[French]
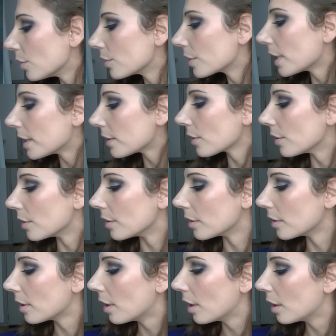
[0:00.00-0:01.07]
ou 4 euh,
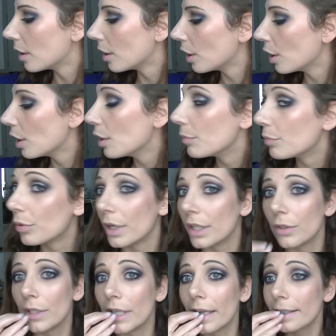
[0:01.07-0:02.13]
points
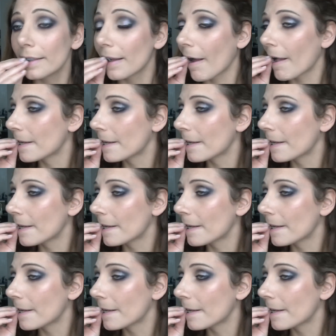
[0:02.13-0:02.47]
de natte.